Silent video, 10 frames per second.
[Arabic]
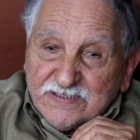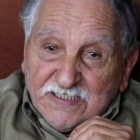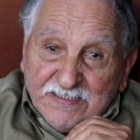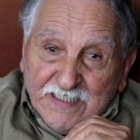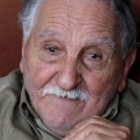
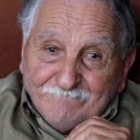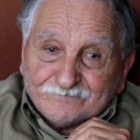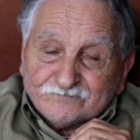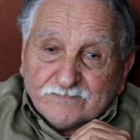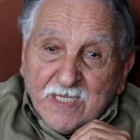صدقي
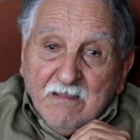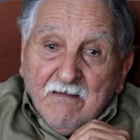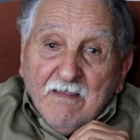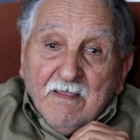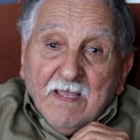
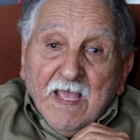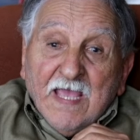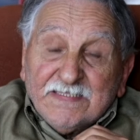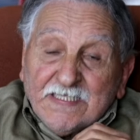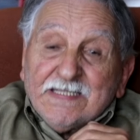
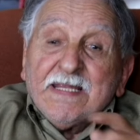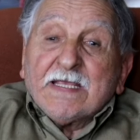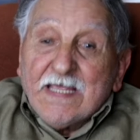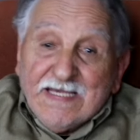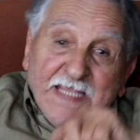هذيك الليله
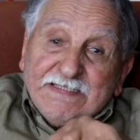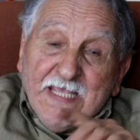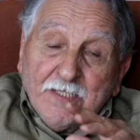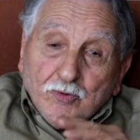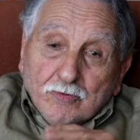كان العيد
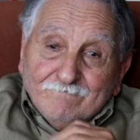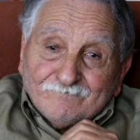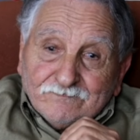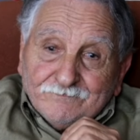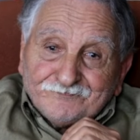عنده
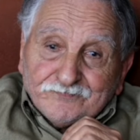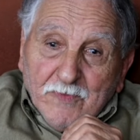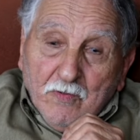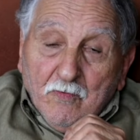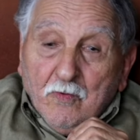
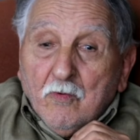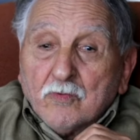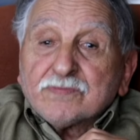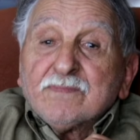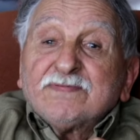
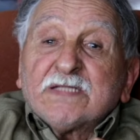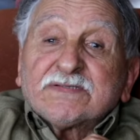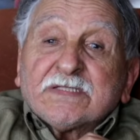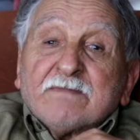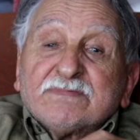كما بدات
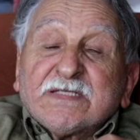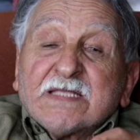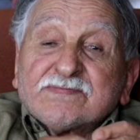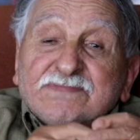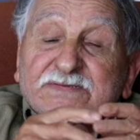
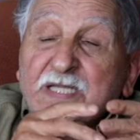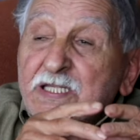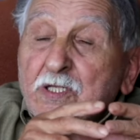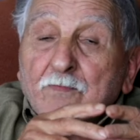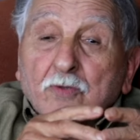كتبدا
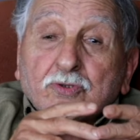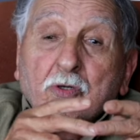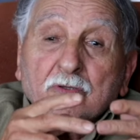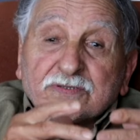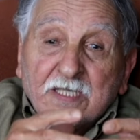التريغمون
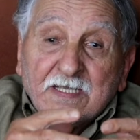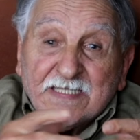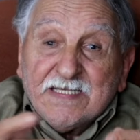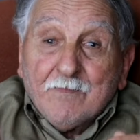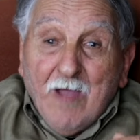كونت
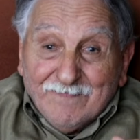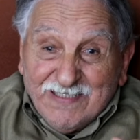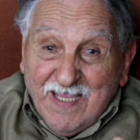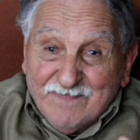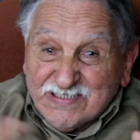لان محمد
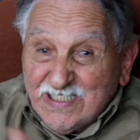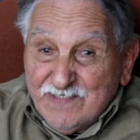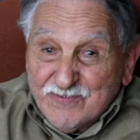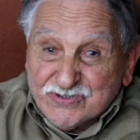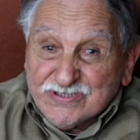الخامس
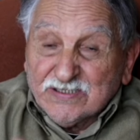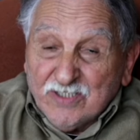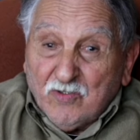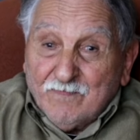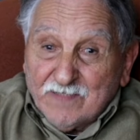قريب
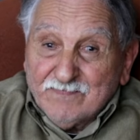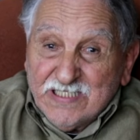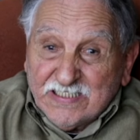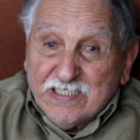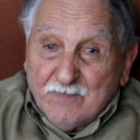جاتنا الخبر
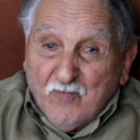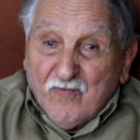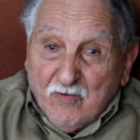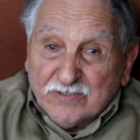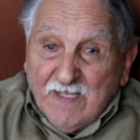باللي كاينه
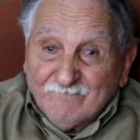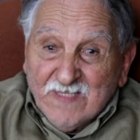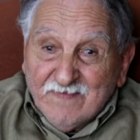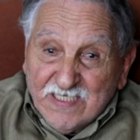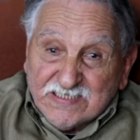مفاوضه
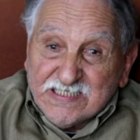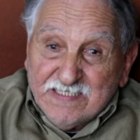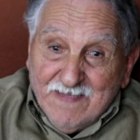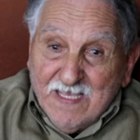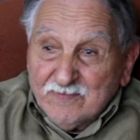اكس
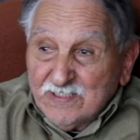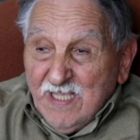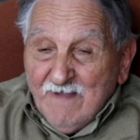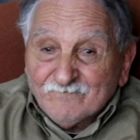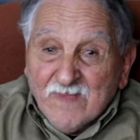اللي بان
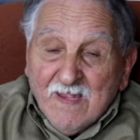هذا